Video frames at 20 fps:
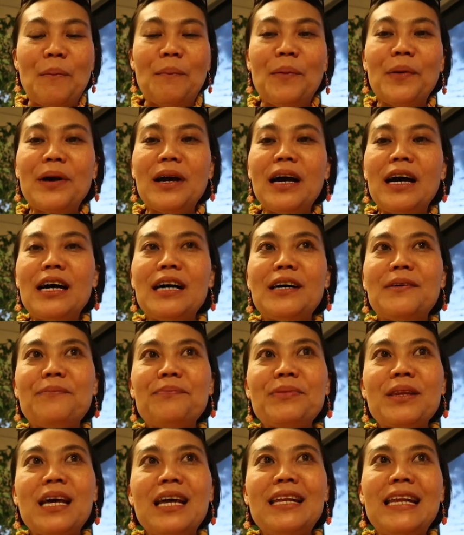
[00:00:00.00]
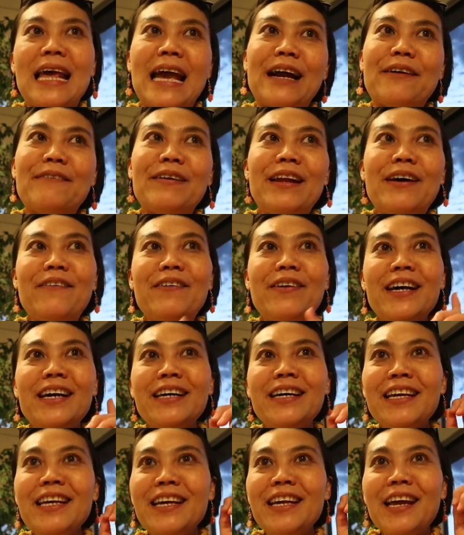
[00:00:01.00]
พาะก็เล็งมาแล้วว่า
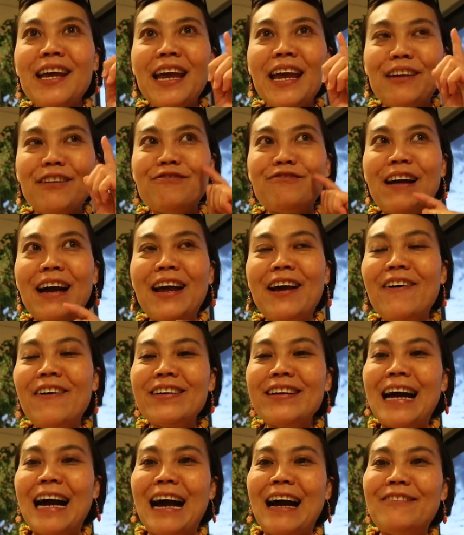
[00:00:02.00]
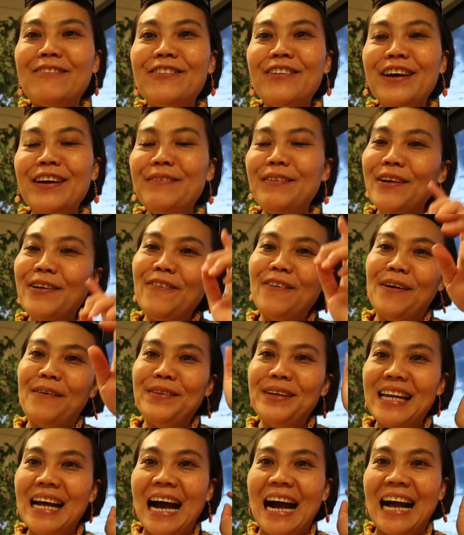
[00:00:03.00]
เอ้ย เห็นไฟห้องน้ำเว้ย มีหัว
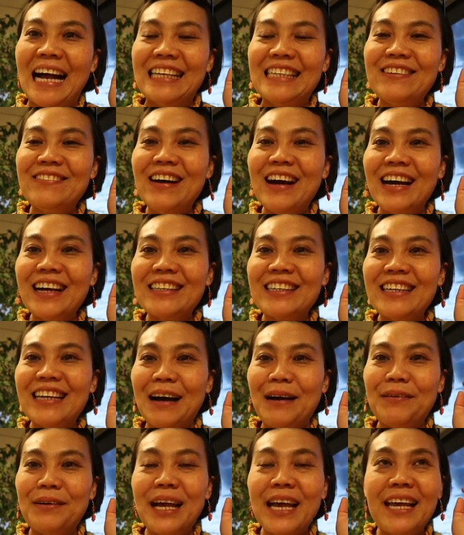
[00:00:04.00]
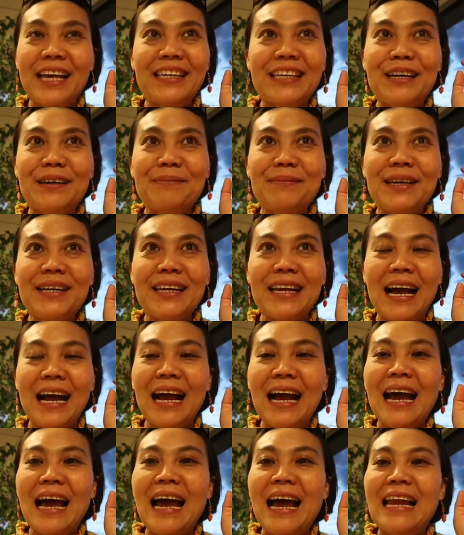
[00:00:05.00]
มีท้ายใช่ป่ะสนามไอ้เครื่องบินอ่ะ
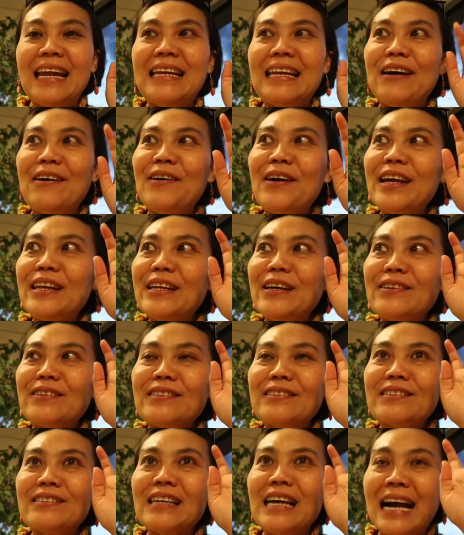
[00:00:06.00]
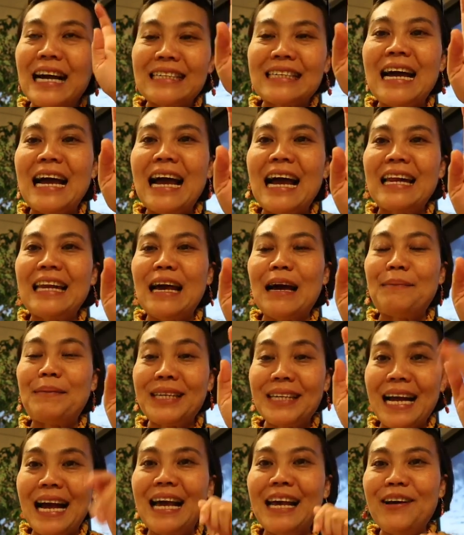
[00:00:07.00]
แล้วตรงข้างหน้าเนี่ยมั
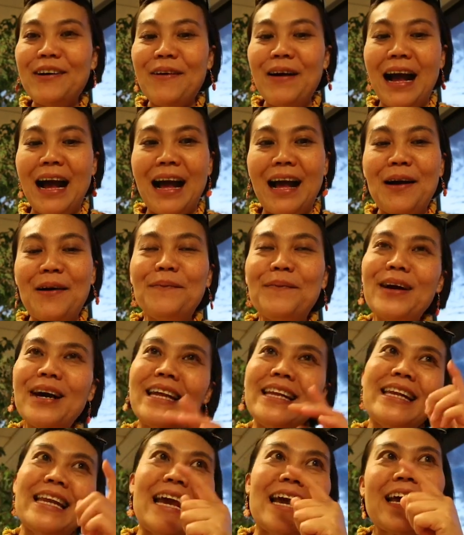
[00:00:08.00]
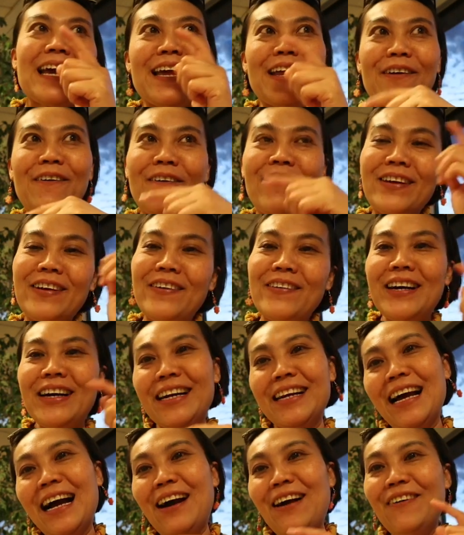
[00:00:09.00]
นใกล้กว่า ก็เล็งเห็นคนเขาเดิ
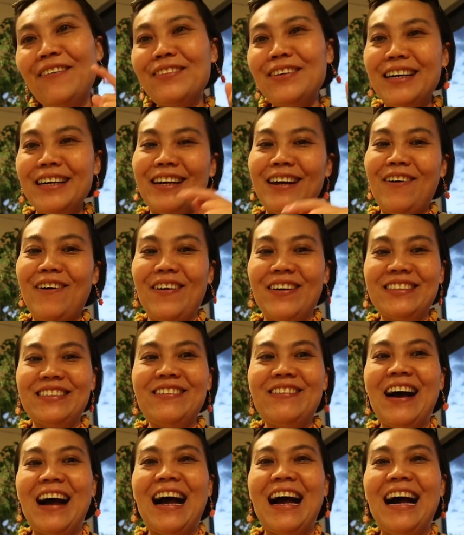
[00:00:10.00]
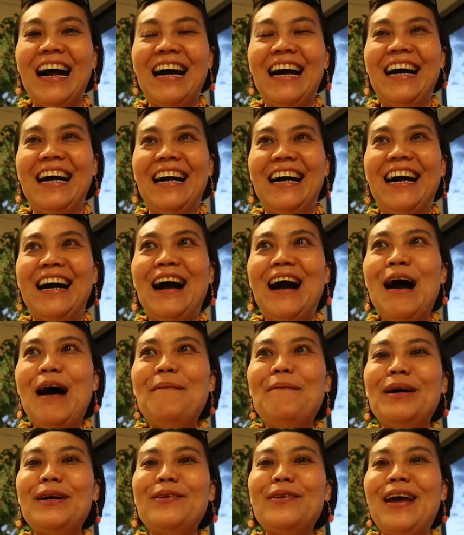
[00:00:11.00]
นเข้าเดินออกใช่ป่ะ
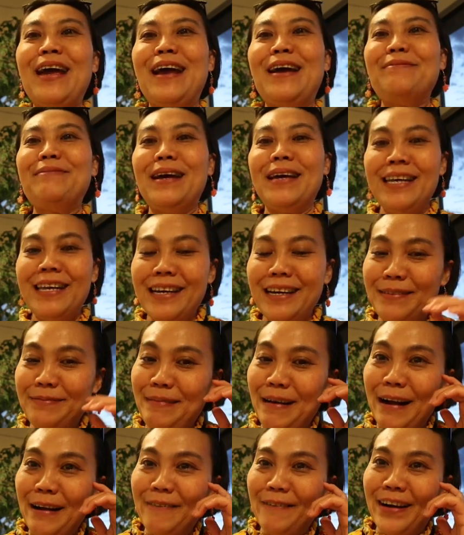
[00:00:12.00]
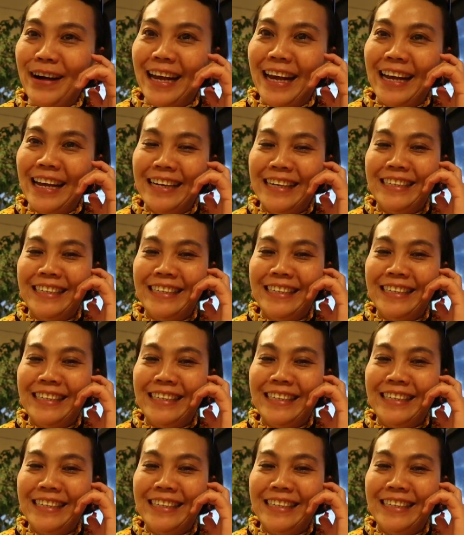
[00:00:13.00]
พอตัวเองไปยืนบ้างเว้ย